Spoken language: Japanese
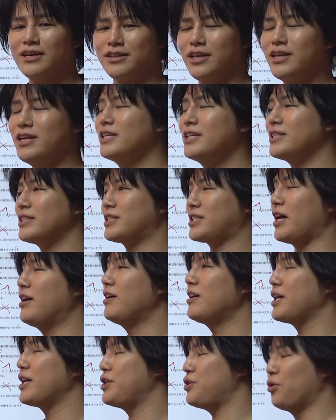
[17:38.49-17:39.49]
ね、
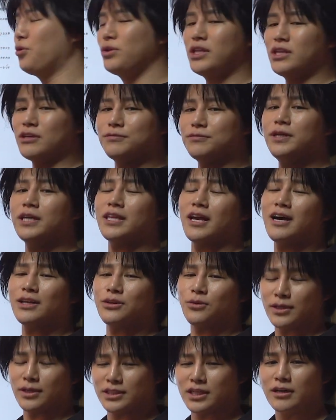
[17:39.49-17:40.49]
3が4に増えた
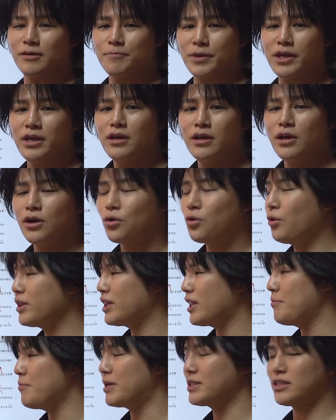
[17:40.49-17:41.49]
とかさ、ね、こ
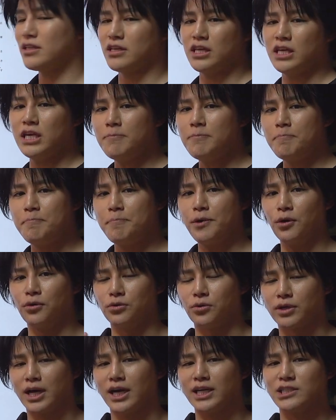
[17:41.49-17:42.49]
れってまさに一票
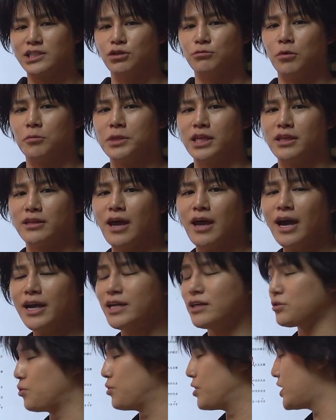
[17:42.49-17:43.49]
の価値の重みに
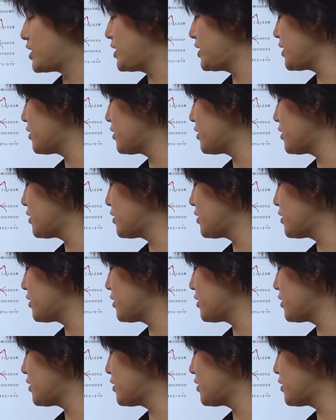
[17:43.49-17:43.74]
ダイレクトに効い